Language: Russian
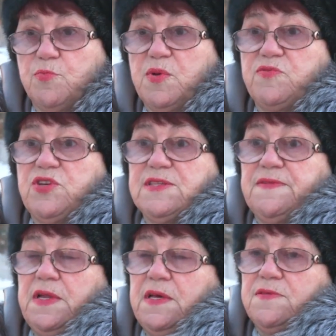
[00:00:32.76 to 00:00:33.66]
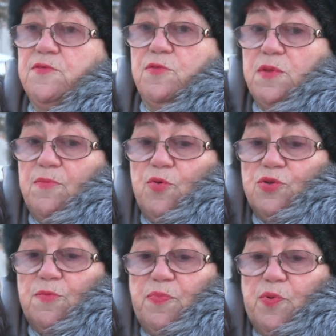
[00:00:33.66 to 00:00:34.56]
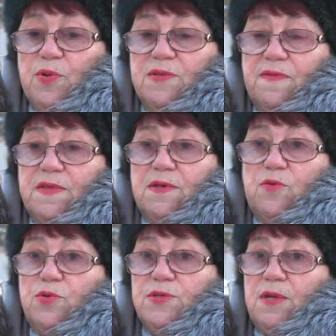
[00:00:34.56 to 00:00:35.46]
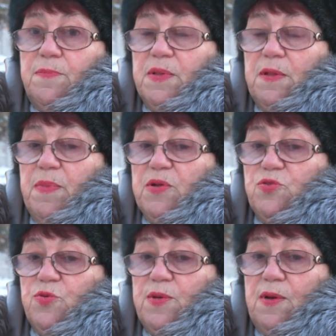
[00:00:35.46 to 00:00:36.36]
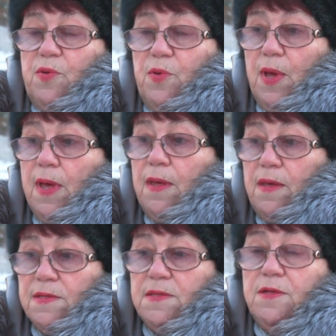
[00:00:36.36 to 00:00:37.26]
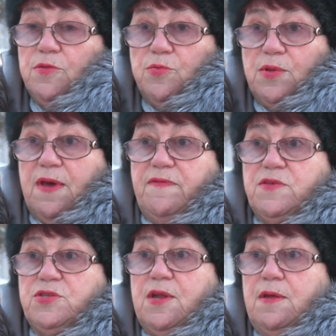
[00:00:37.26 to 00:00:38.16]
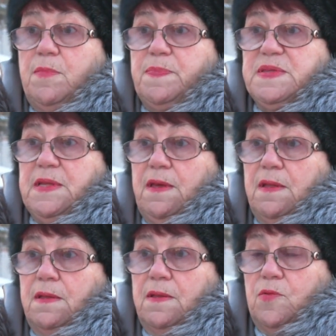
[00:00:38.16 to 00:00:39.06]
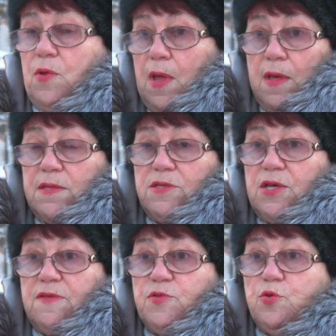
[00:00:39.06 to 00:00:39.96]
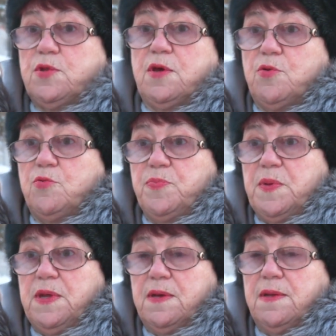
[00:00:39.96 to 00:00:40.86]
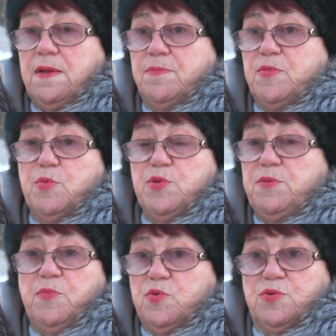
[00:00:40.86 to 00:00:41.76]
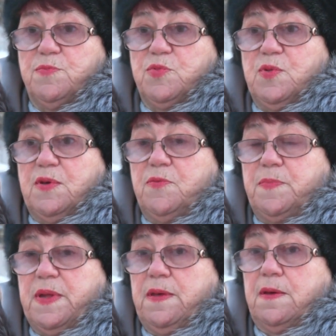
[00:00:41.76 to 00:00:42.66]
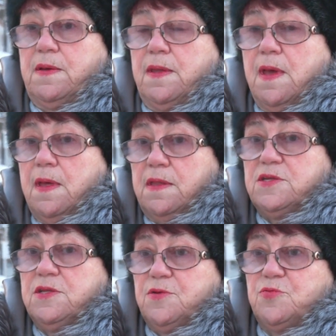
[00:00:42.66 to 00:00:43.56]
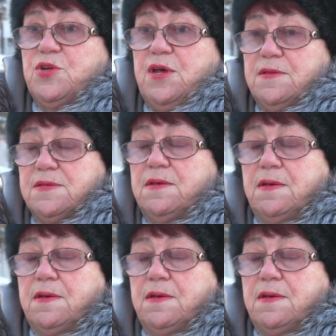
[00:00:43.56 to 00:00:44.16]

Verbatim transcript: Мы вот сейчас лес вот не можем пользоваться, озеро было большое какое, ездили туда вечерами постоянно. Но сейчас все, дорогу перекрыли, мы ну, не можем туда вот проехать. Это же нарушается